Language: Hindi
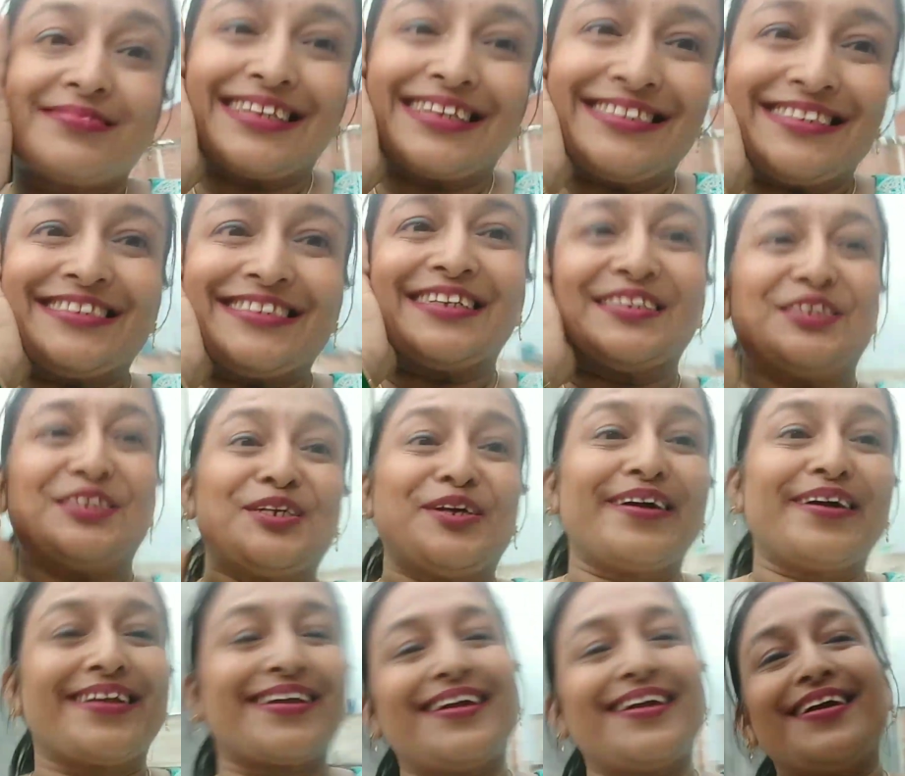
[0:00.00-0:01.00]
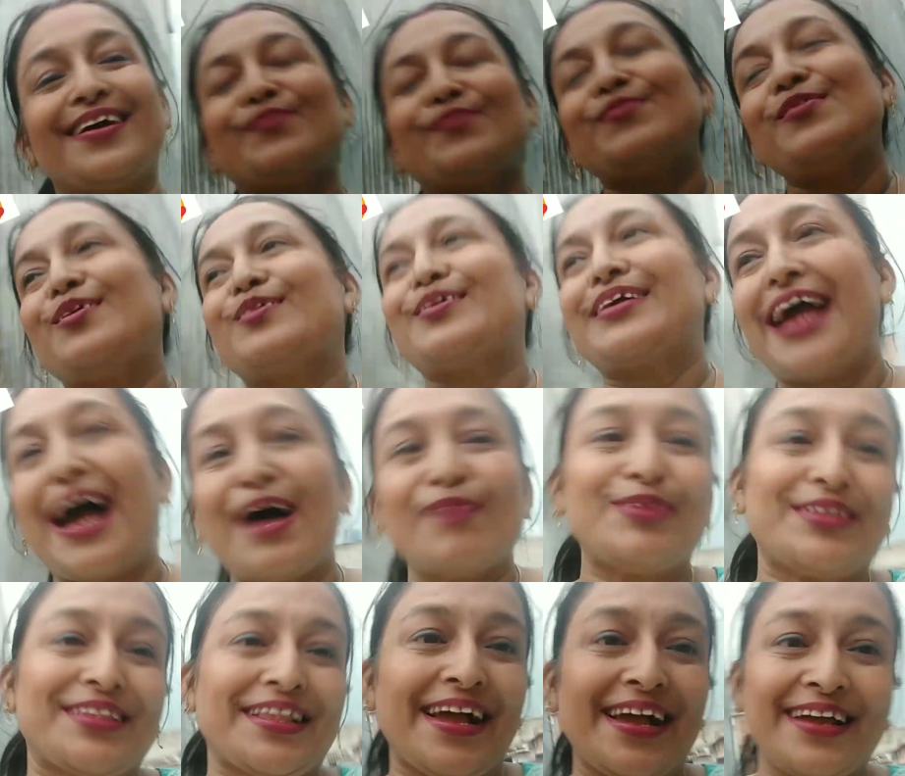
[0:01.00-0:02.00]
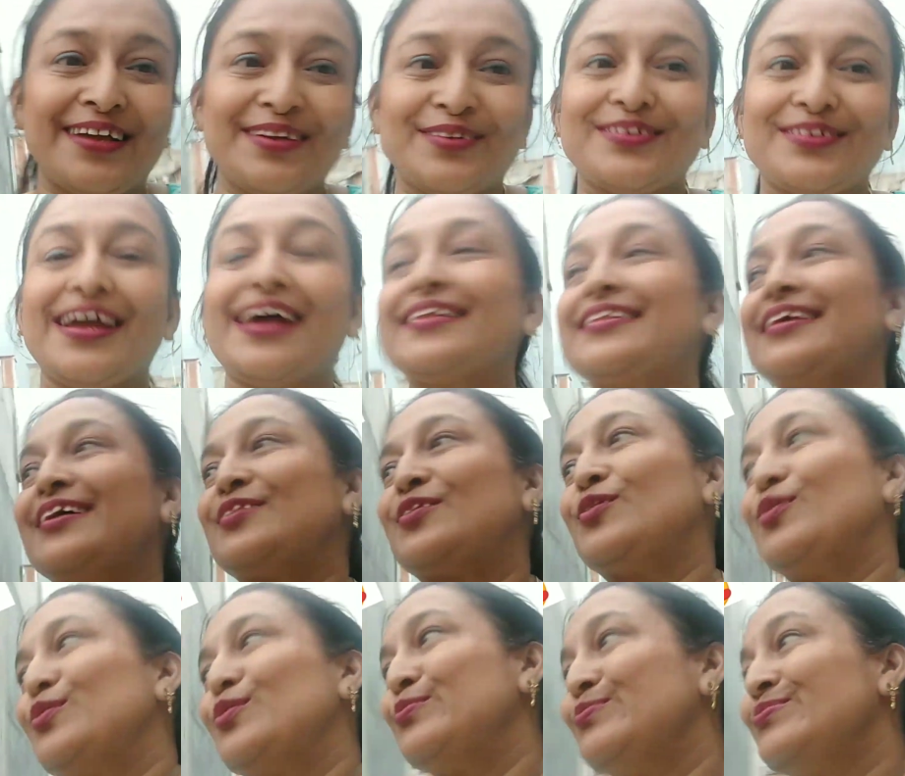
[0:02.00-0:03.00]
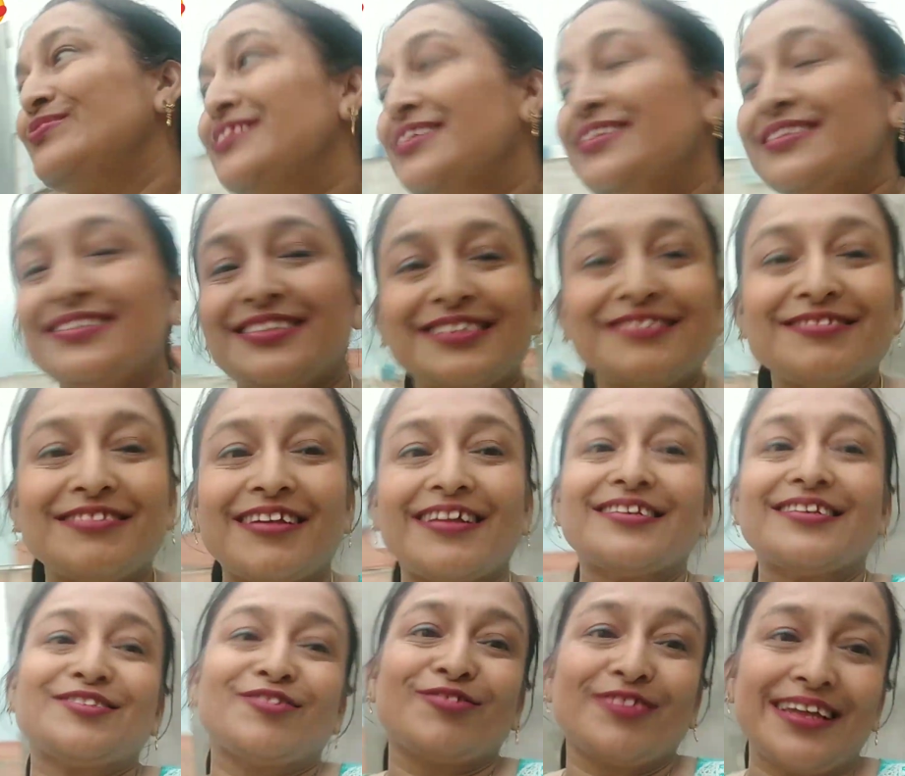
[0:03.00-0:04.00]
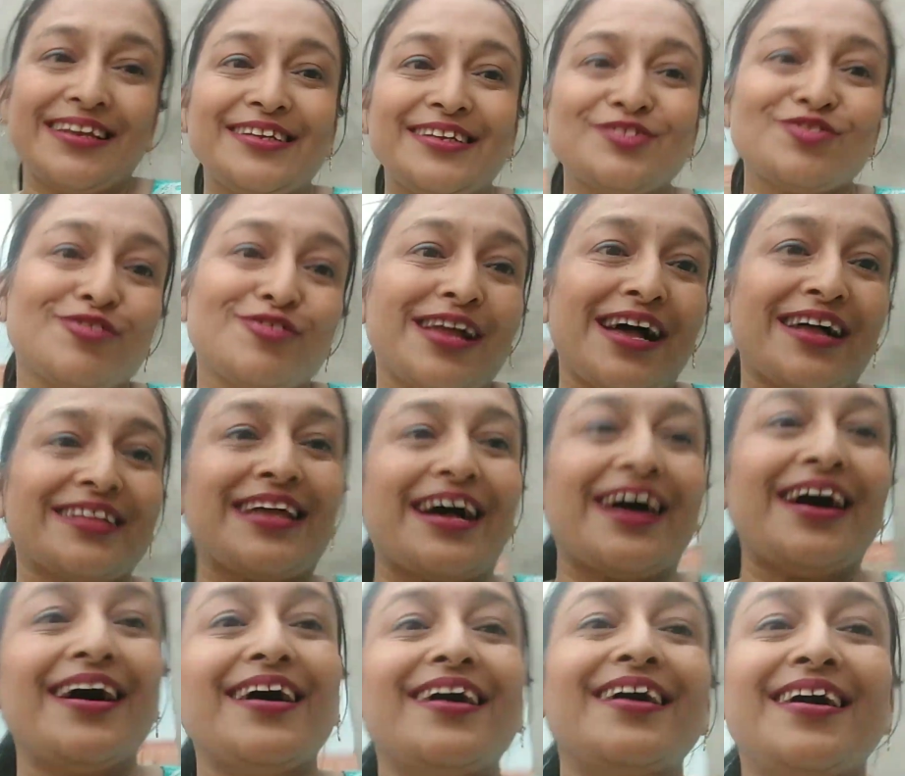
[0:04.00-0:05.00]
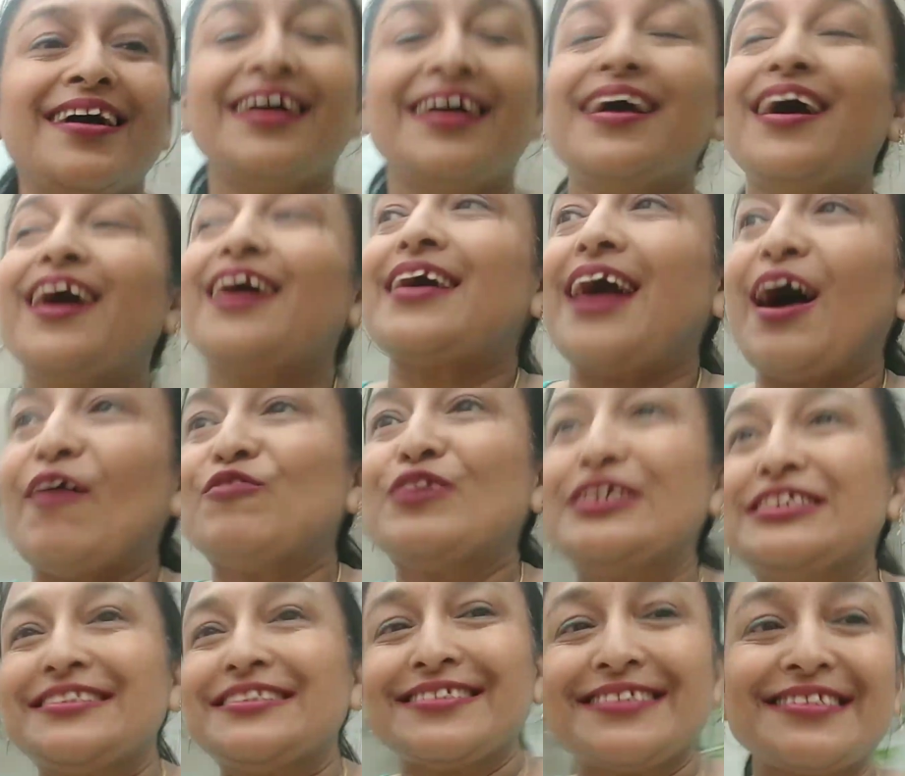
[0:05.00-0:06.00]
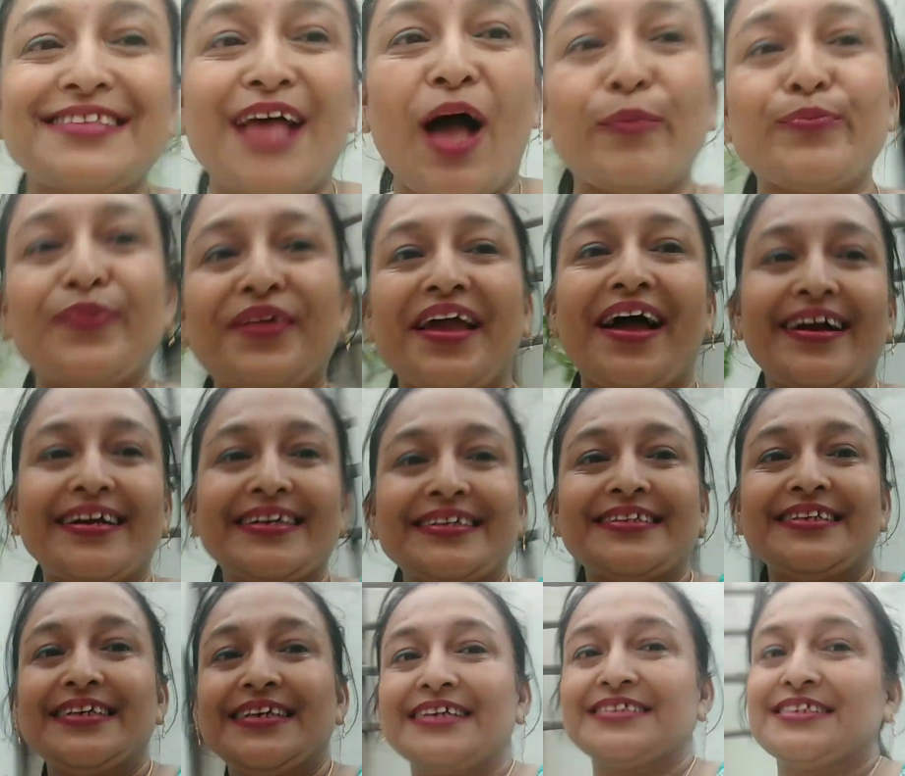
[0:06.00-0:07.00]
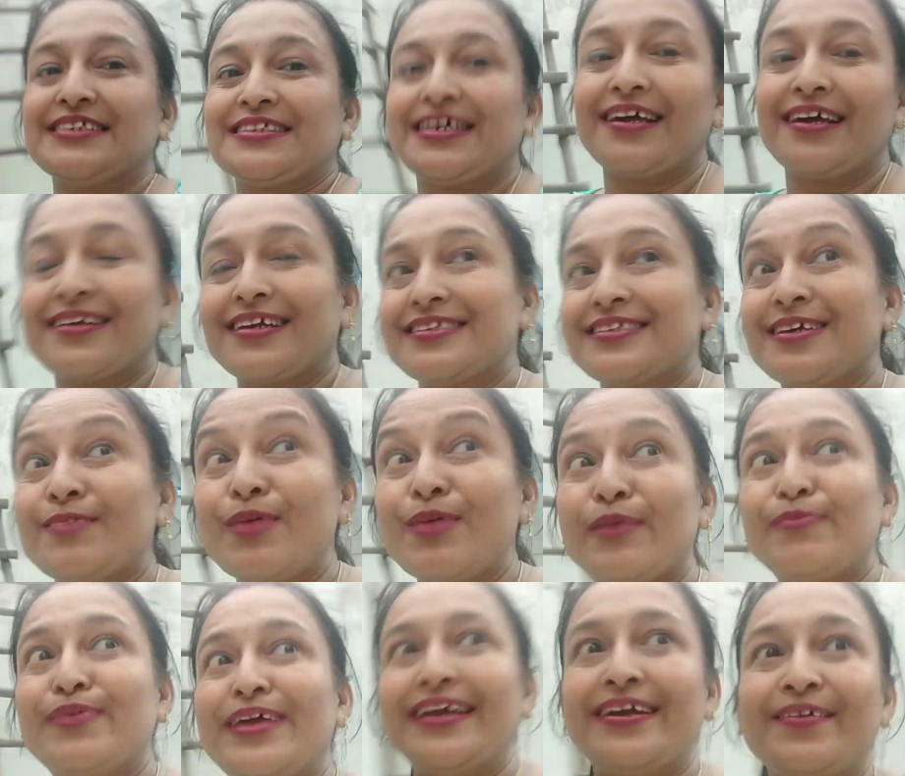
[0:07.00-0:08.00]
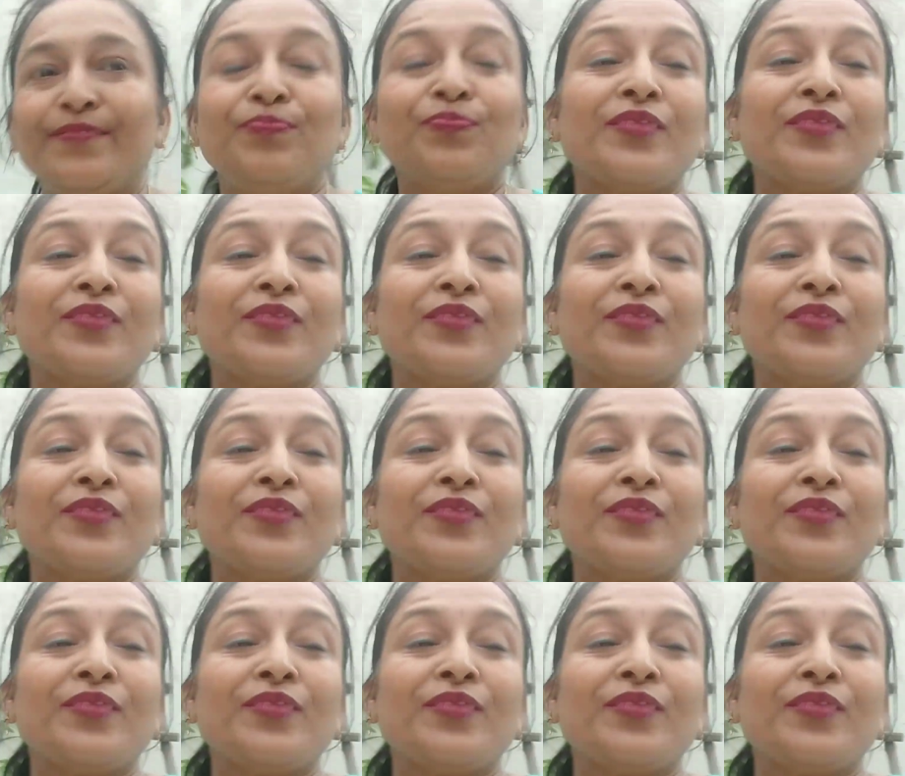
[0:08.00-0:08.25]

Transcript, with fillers: टची टची करके अब क्या बताए गए थे तो जिस तरह से उनके लिए सुना था काफ़ी चीज़ें सामने आई थी एसएसआर के समय भी